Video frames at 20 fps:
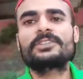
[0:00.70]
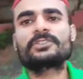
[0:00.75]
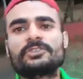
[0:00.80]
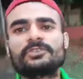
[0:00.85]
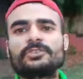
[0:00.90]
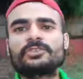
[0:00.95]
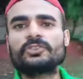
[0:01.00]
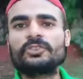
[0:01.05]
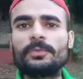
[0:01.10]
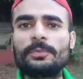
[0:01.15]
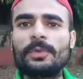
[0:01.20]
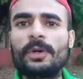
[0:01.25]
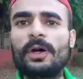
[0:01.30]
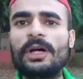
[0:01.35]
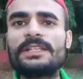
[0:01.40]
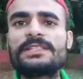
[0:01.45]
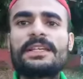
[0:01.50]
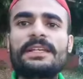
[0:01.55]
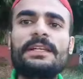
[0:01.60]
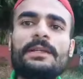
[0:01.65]
सो so, दोस्तों
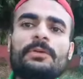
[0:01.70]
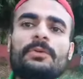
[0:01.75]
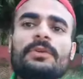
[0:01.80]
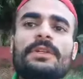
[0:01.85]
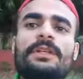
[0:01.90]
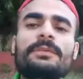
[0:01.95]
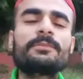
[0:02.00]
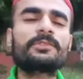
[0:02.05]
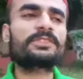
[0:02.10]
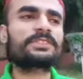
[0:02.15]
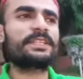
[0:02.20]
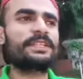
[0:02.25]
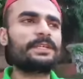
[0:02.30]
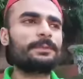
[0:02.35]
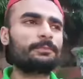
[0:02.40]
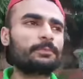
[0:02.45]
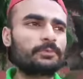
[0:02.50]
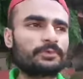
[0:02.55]
बहुत सारे लोगों ने मुझसे ये